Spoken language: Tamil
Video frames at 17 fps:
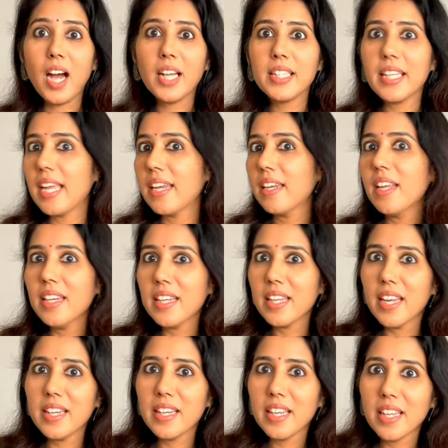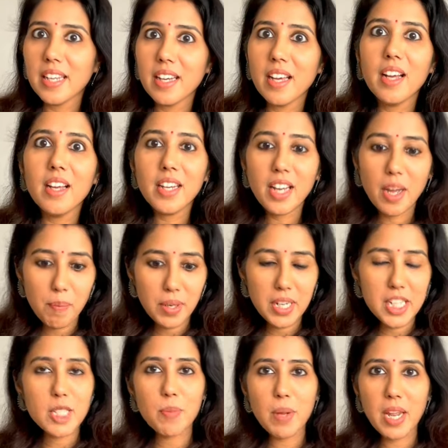அது என்னன்னு கேட்டிங்கன்னா நான்
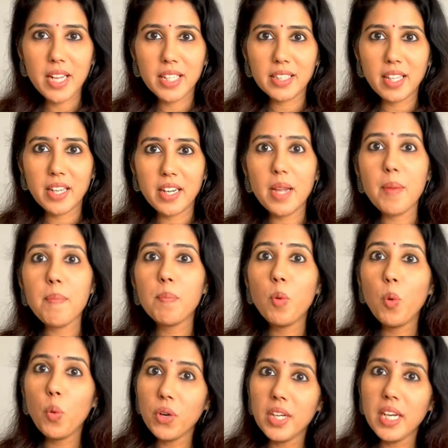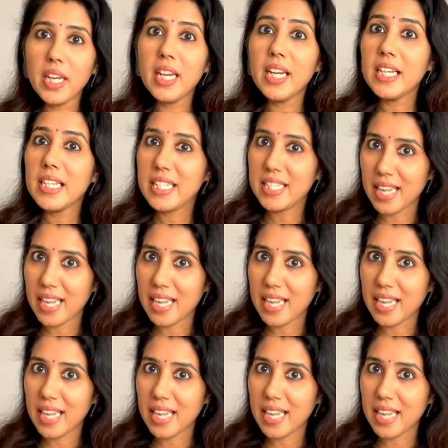இப்போ டிஸ்பிளேல தரேன் பூர்ணி